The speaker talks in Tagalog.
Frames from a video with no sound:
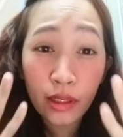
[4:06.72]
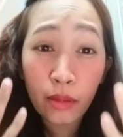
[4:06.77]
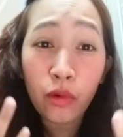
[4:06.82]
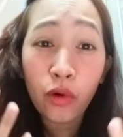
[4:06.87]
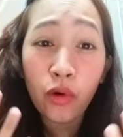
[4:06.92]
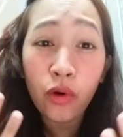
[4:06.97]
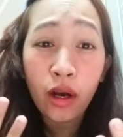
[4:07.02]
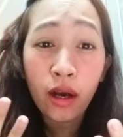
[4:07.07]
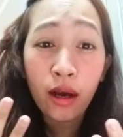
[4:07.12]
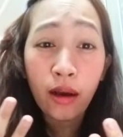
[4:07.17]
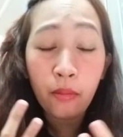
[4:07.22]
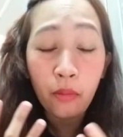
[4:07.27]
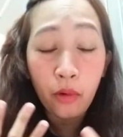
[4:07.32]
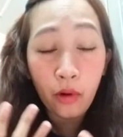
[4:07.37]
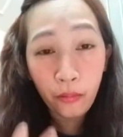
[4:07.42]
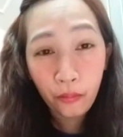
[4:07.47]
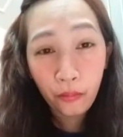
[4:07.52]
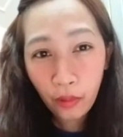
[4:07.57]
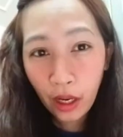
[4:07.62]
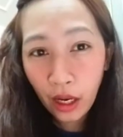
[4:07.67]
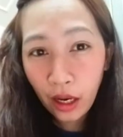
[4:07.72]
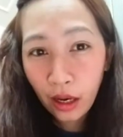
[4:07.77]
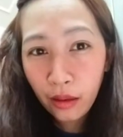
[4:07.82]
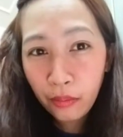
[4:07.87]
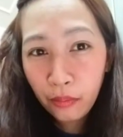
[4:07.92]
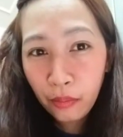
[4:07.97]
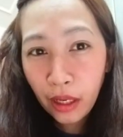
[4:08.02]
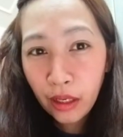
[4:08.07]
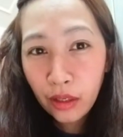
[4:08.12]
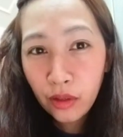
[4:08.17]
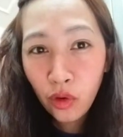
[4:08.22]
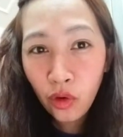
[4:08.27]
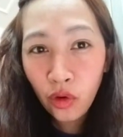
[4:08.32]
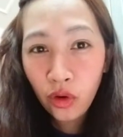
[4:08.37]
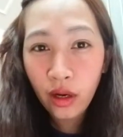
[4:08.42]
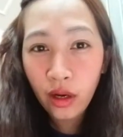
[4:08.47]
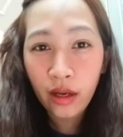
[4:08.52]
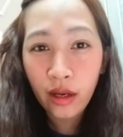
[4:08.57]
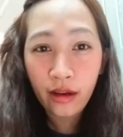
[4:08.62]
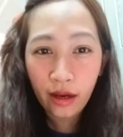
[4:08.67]
tapos sa mukha mo, pak,
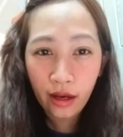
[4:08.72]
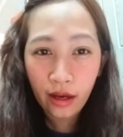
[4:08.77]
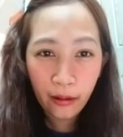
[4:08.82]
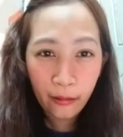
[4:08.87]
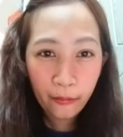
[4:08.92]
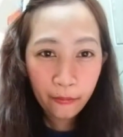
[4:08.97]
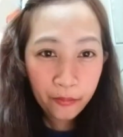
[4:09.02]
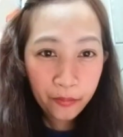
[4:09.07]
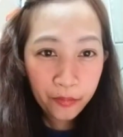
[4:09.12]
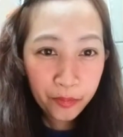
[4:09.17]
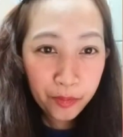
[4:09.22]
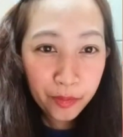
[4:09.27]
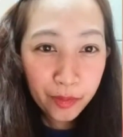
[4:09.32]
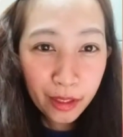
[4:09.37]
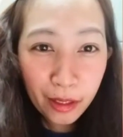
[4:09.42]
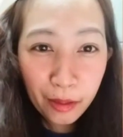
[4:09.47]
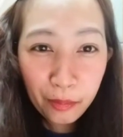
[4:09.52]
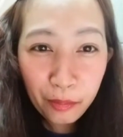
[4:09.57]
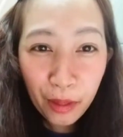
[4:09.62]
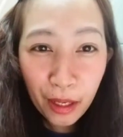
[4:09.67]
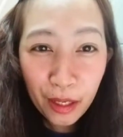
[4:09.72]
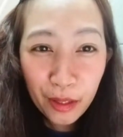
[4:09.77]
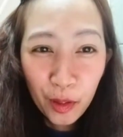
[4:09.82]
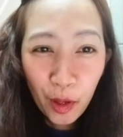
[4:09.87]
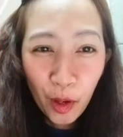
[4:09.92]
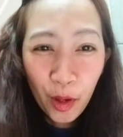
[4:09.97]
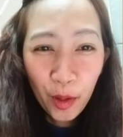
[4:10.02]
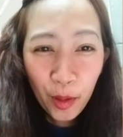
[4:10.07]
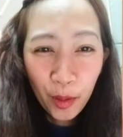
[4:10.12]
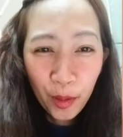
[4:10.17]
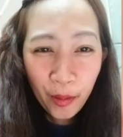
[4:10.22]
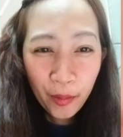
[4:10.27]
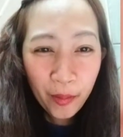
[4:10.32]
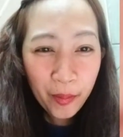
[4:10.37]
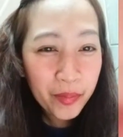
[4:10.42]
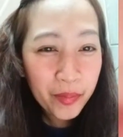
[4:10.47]
panggora na. pang,